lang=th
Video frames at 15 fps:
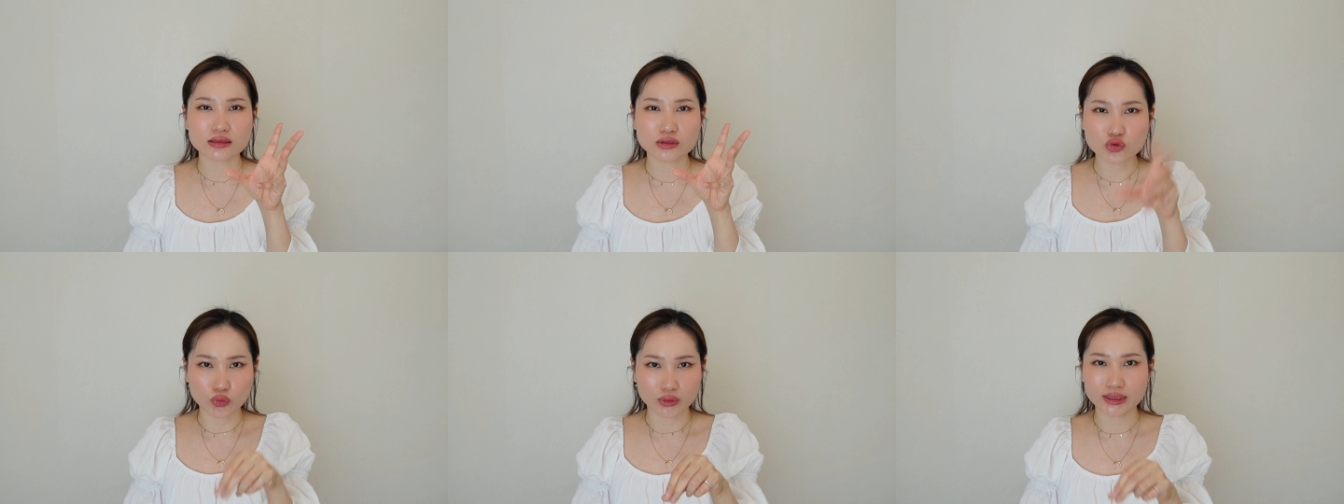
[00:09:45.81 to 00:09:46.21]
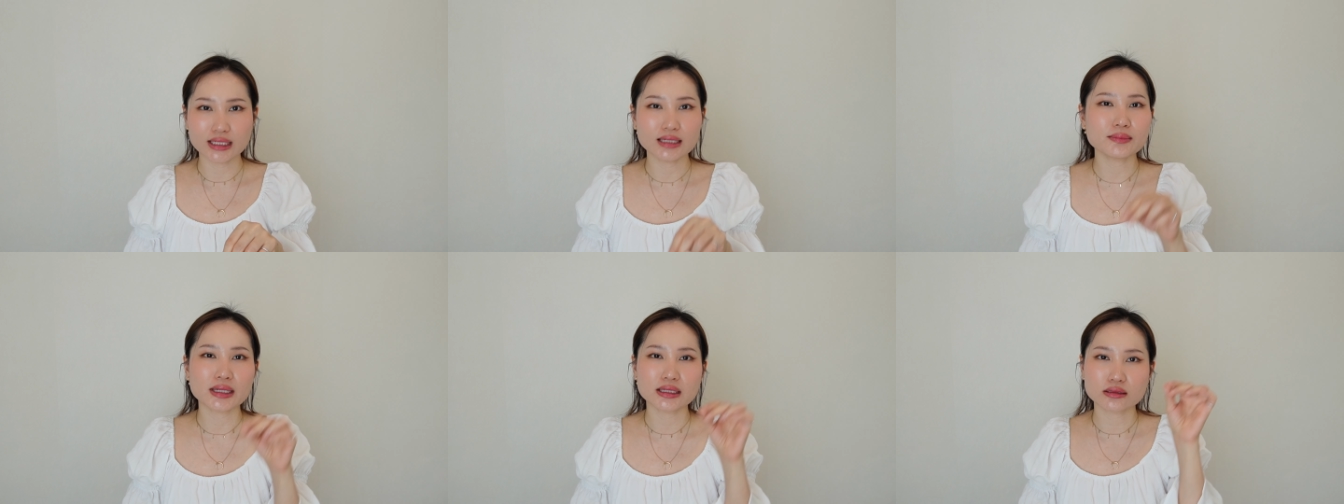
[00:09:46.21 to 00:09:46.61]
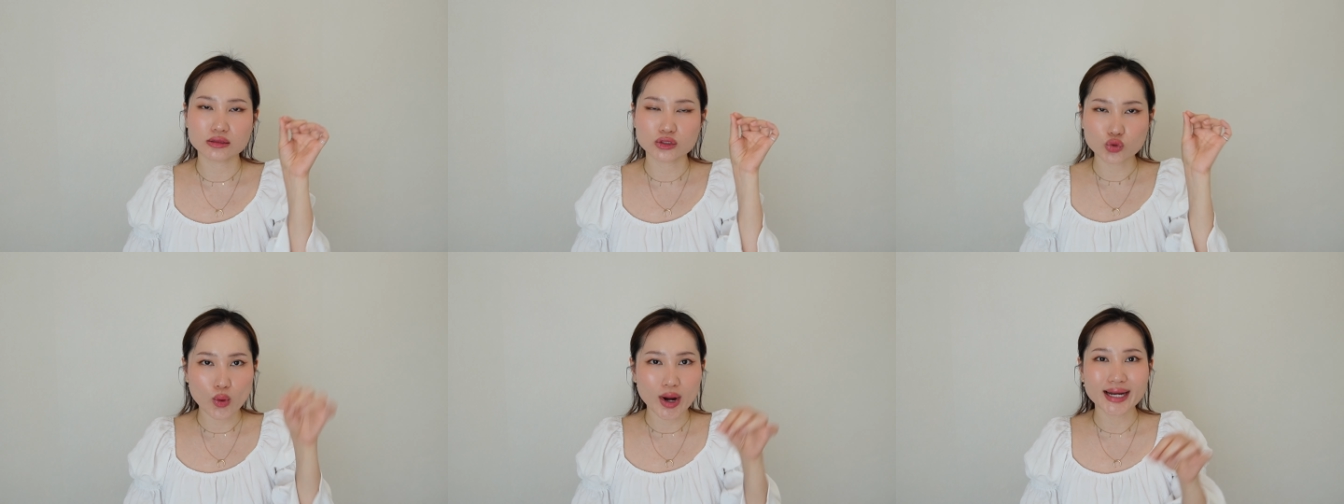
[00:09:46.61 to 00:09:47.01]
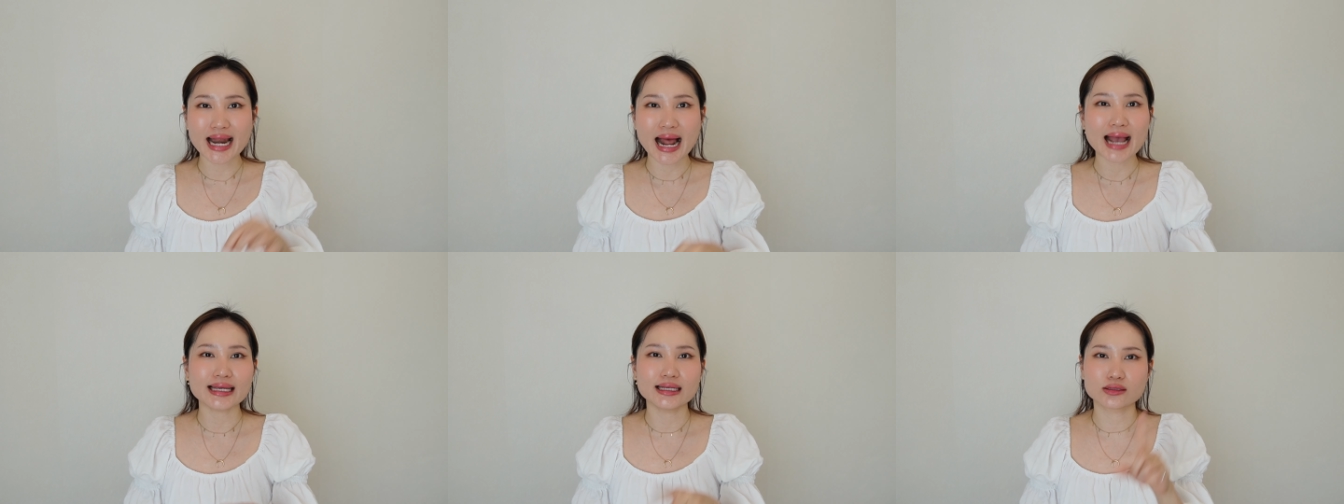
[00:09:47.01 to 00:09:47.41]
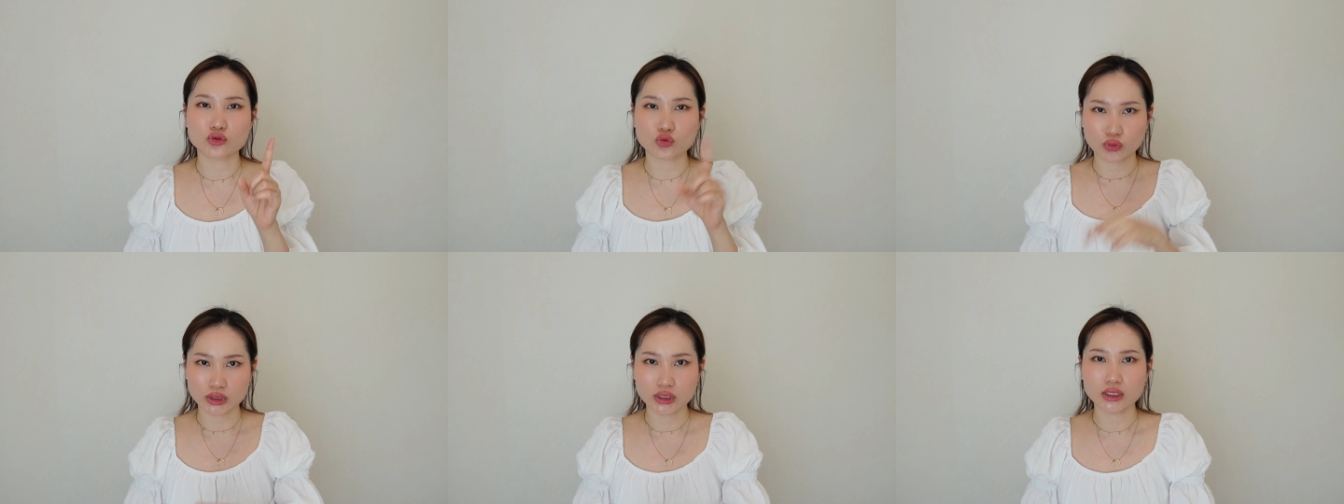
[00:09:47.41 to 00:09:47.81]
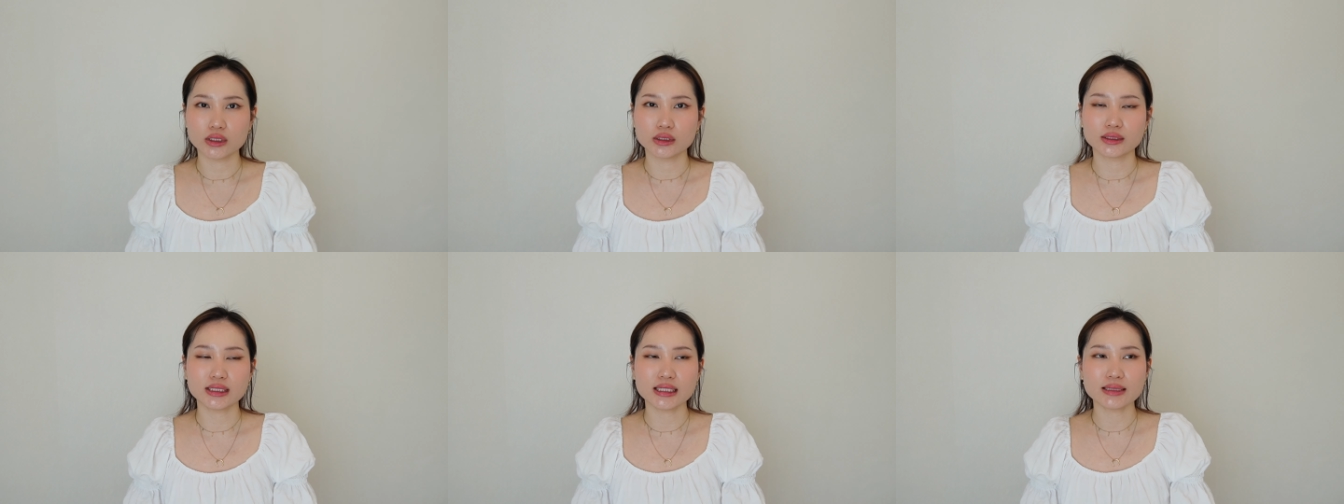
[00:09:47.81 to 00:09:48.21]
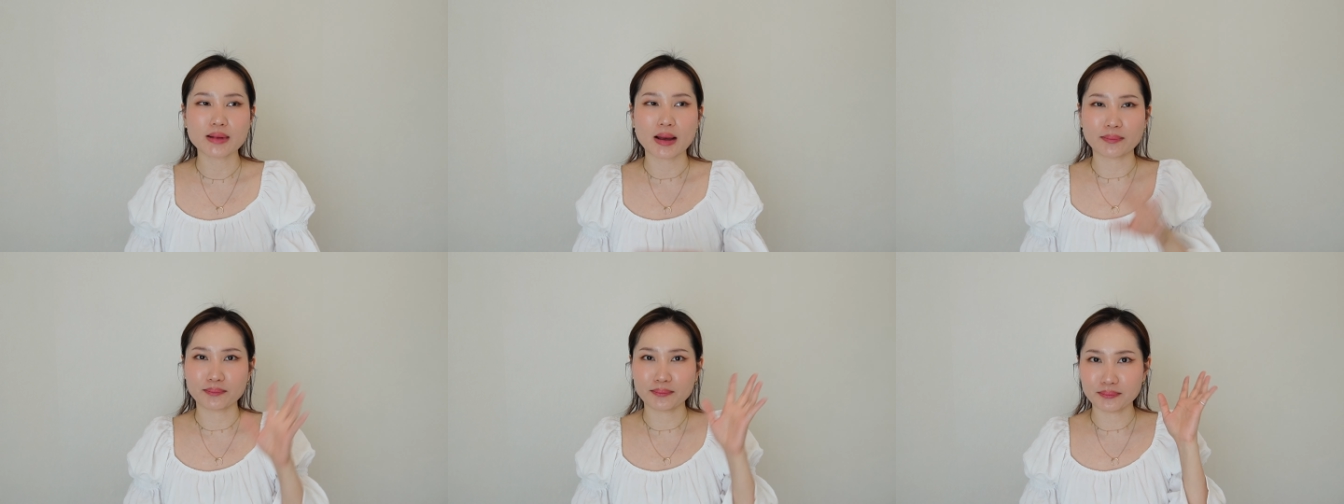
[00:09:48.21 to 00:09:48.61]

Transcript: จุดที่มันช่วยได้อีกจุดหนึ่งที่แบบ